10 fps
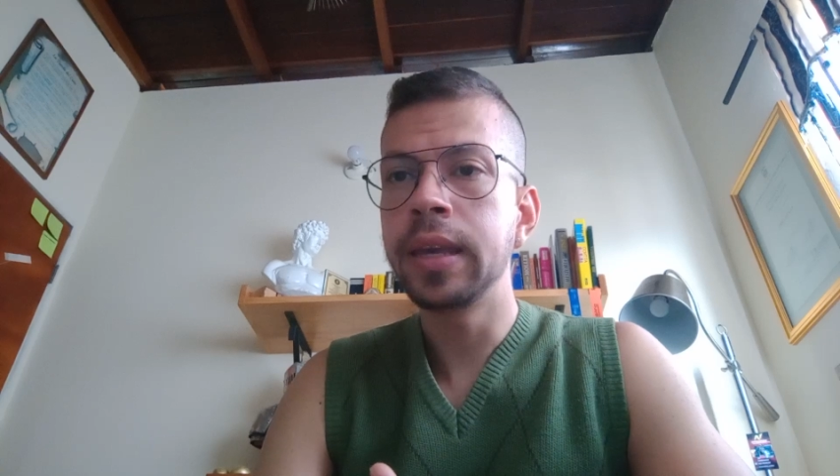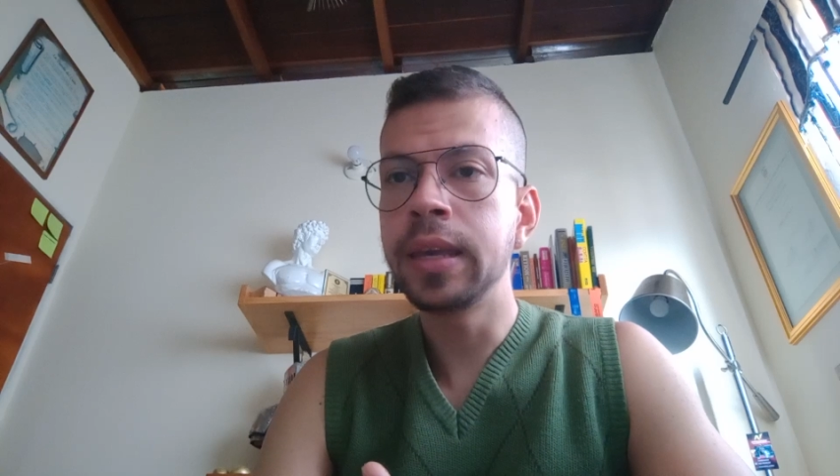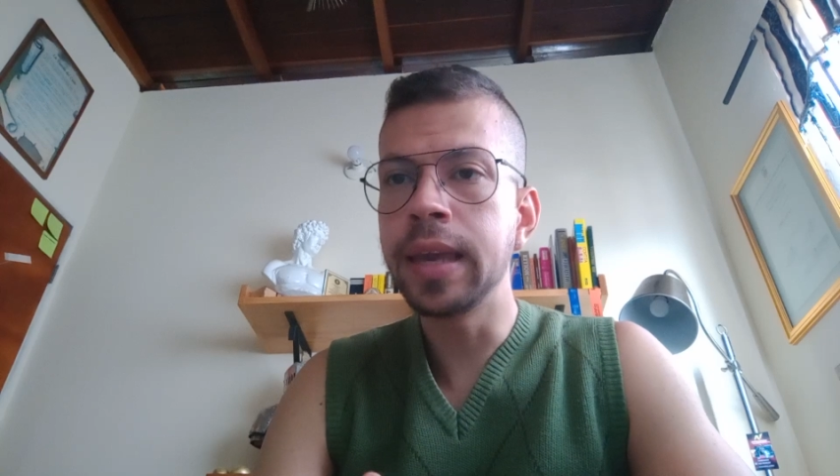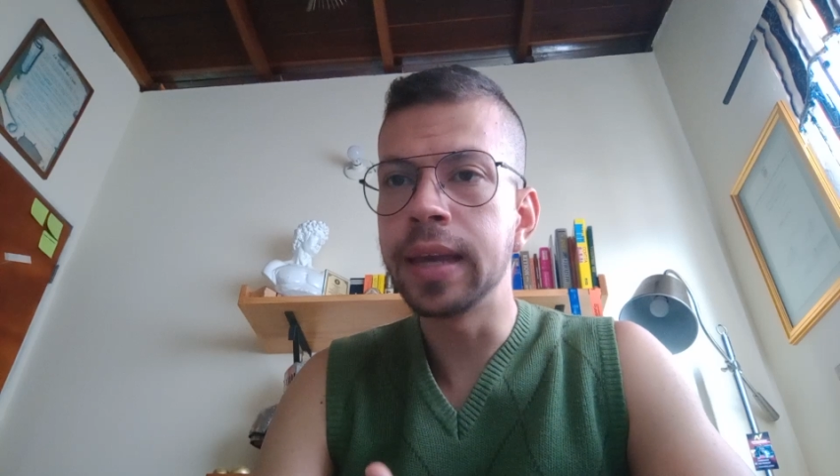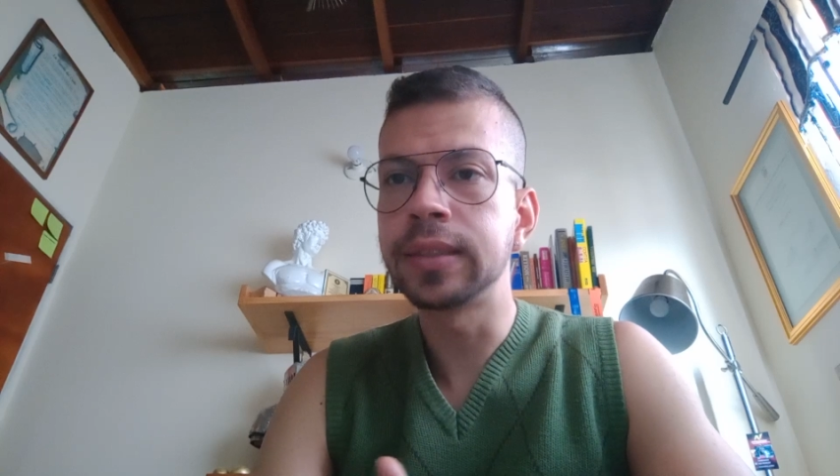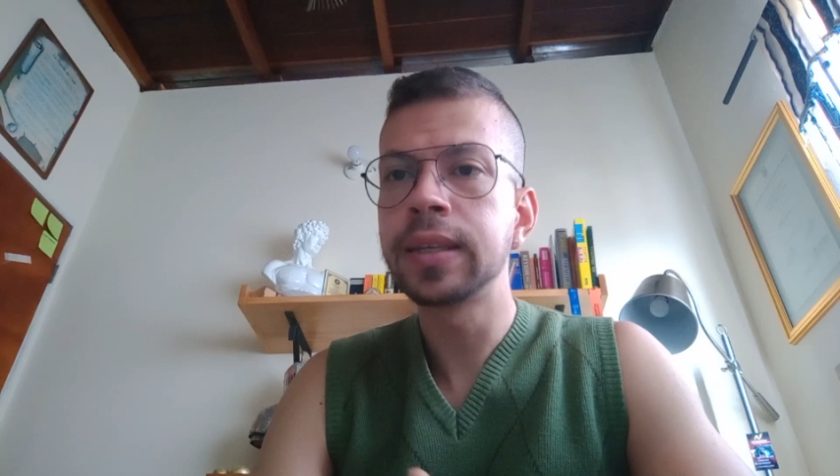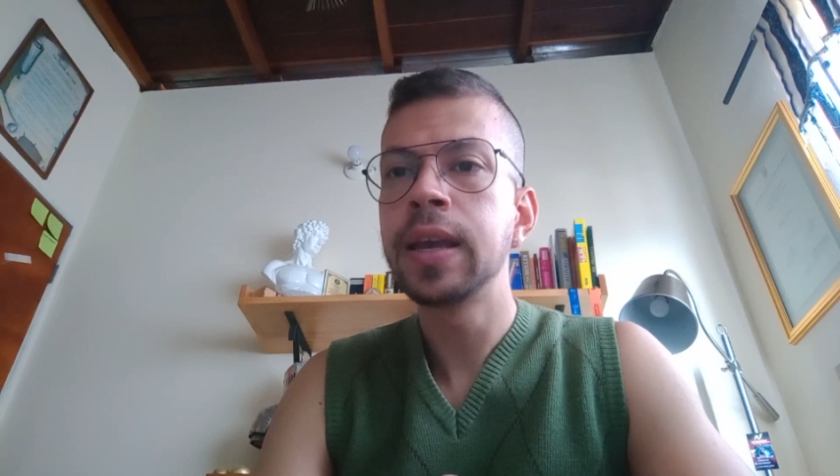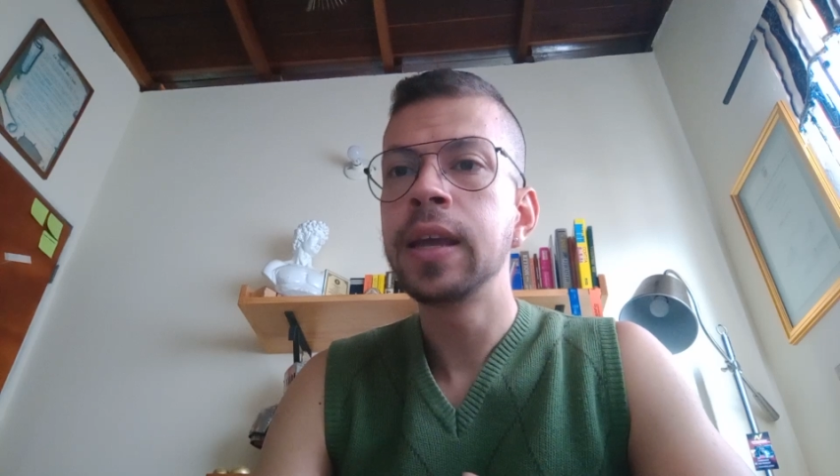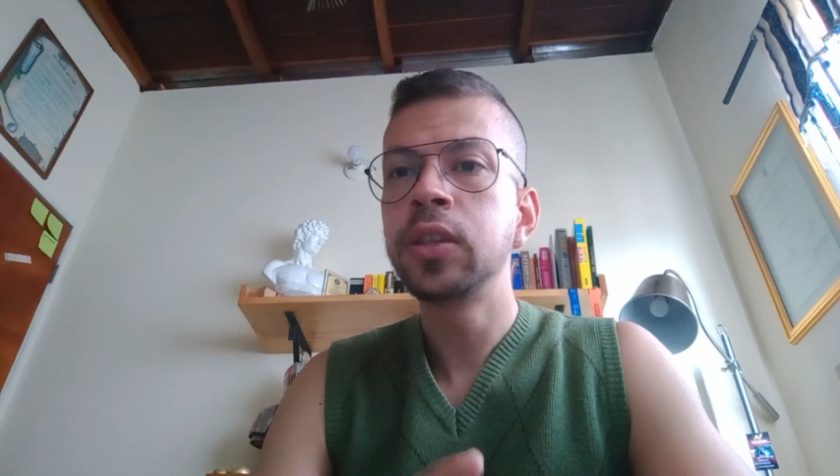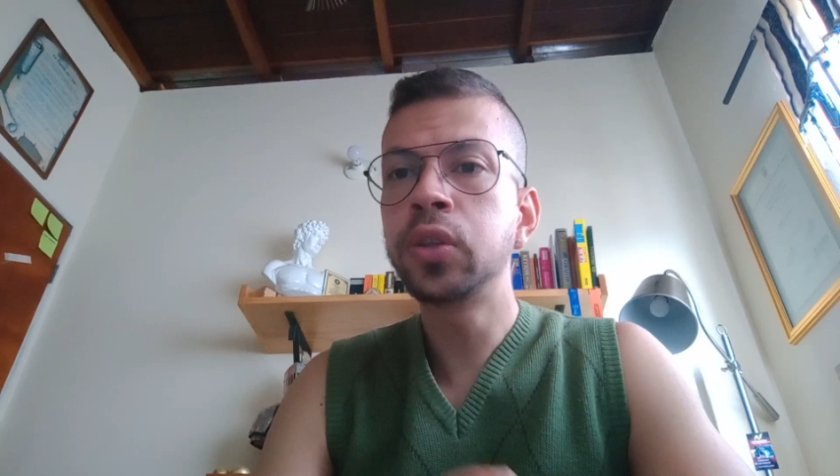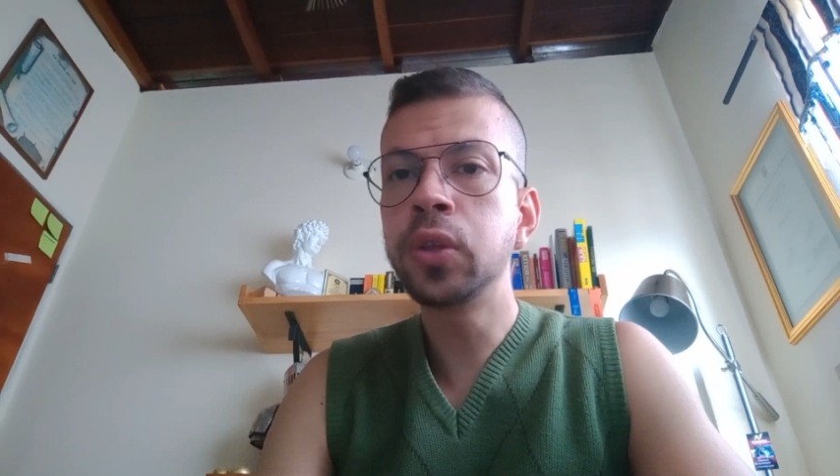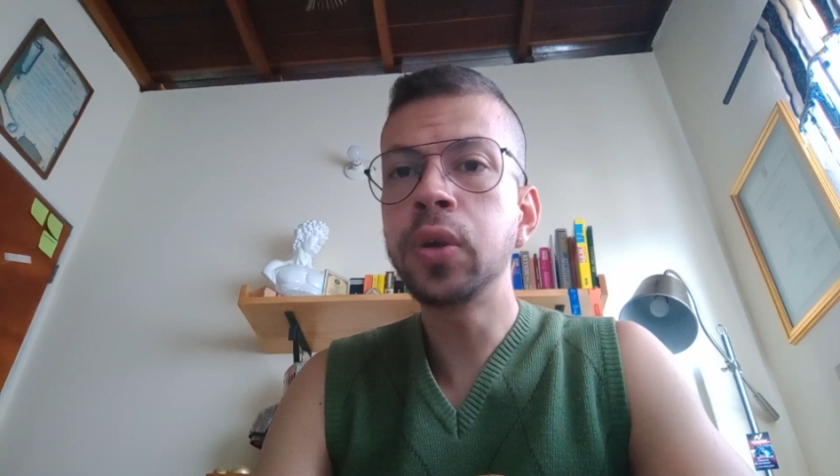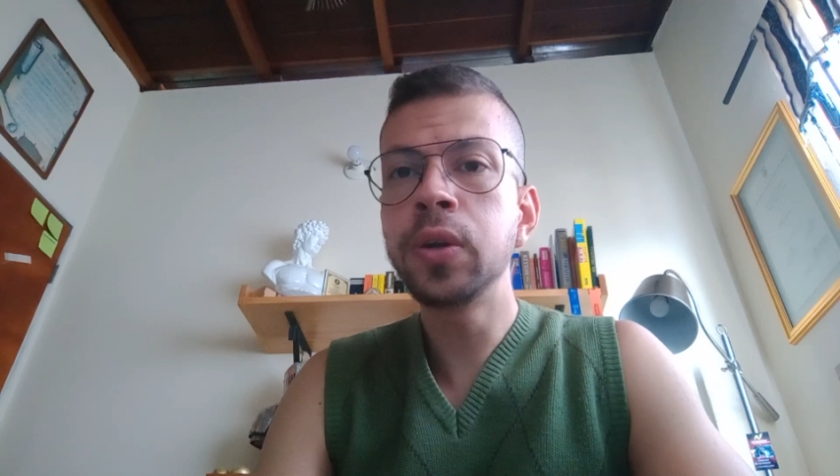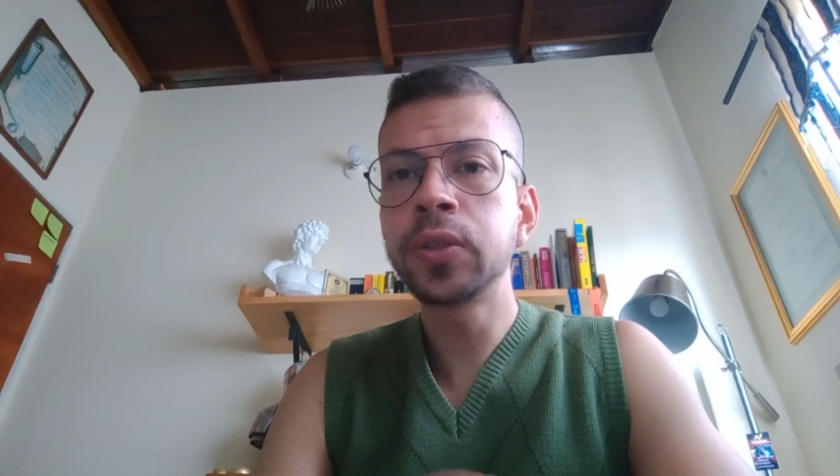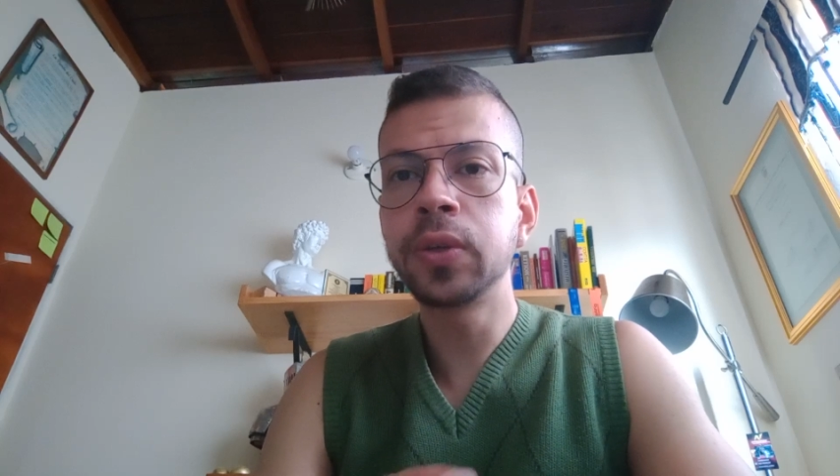y es
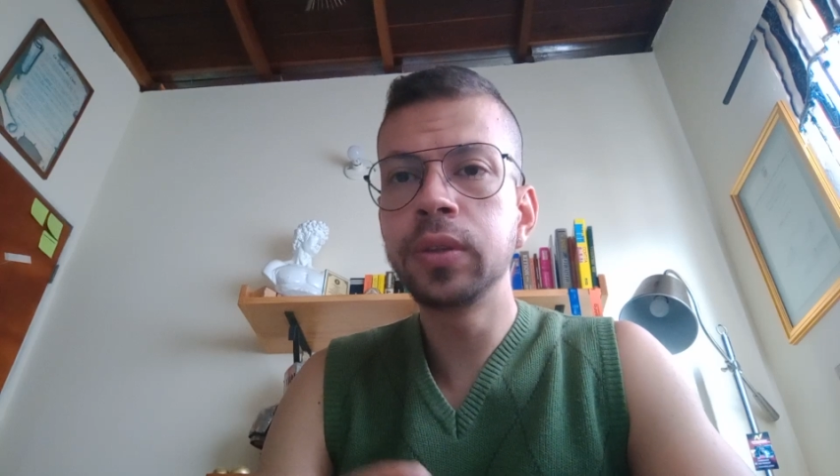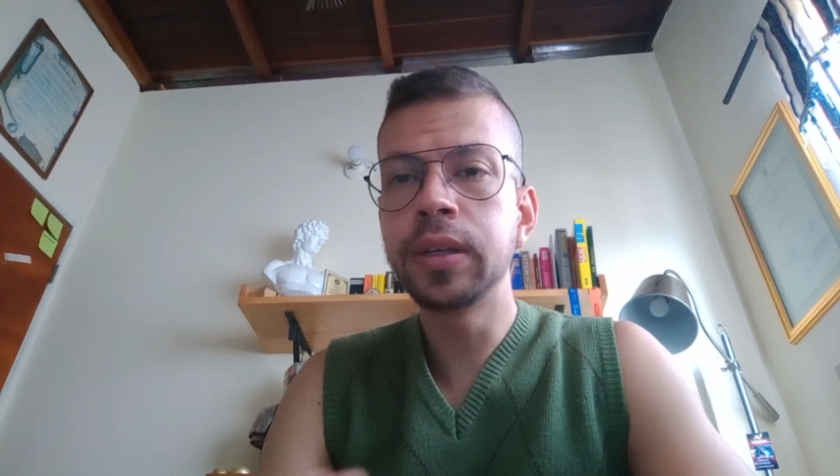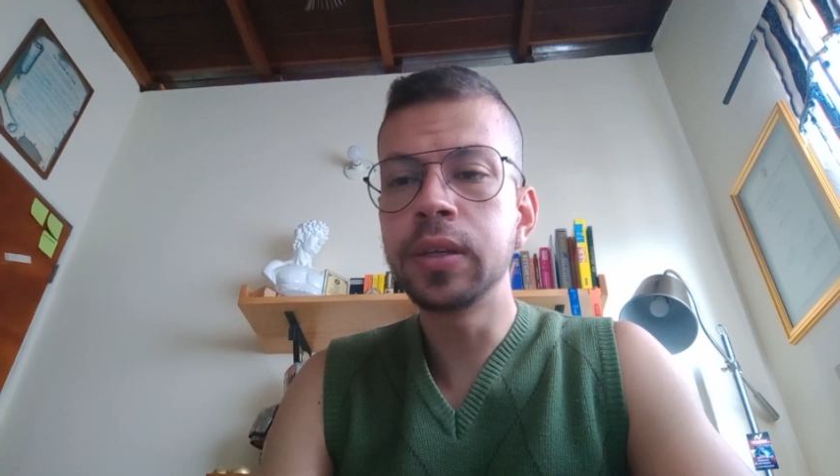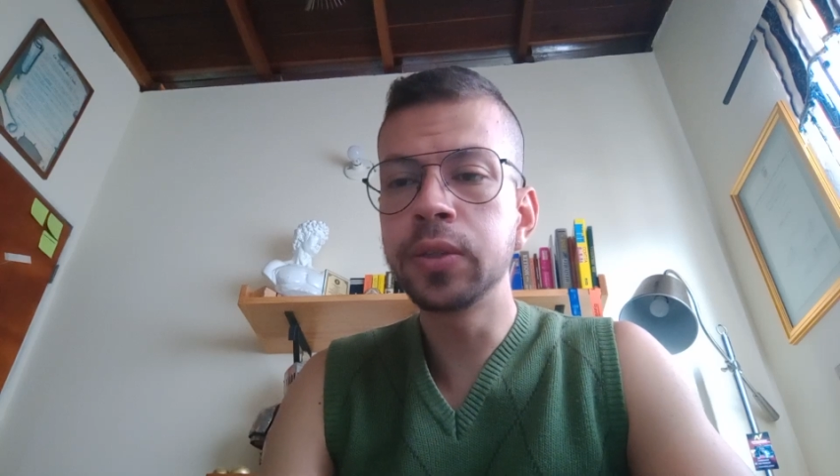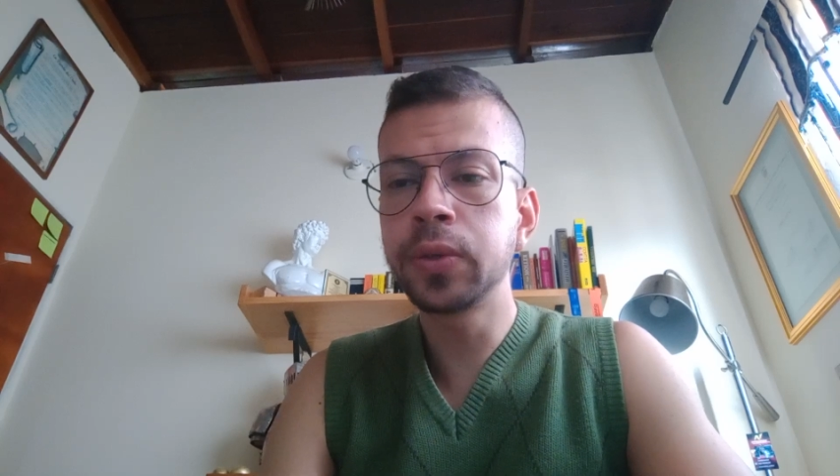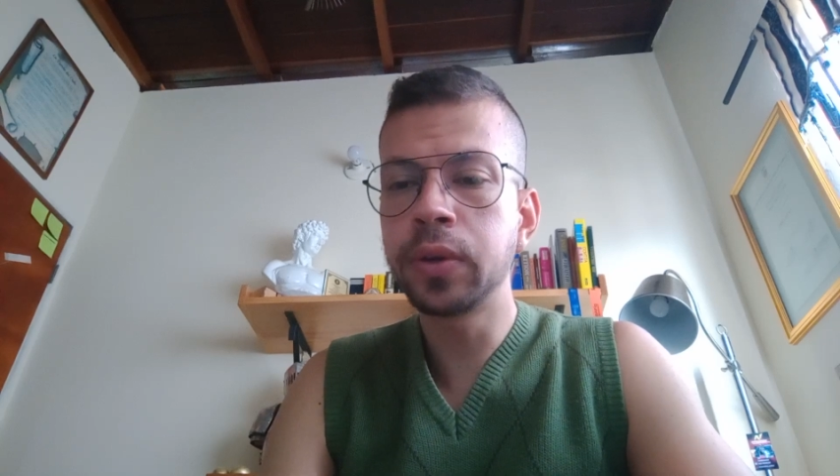todos los contenidos